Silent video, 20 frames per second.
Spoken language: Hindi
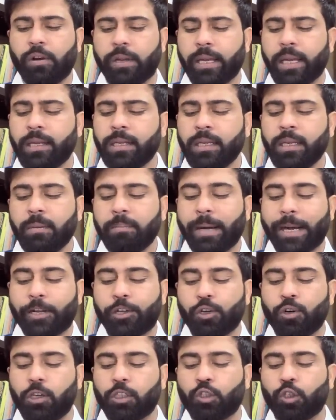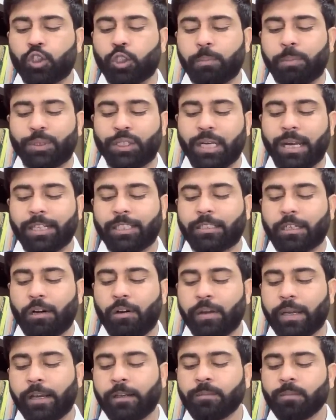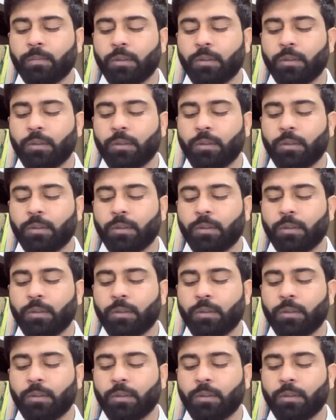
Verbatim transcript: गया पेट्रोल 250 का हो गया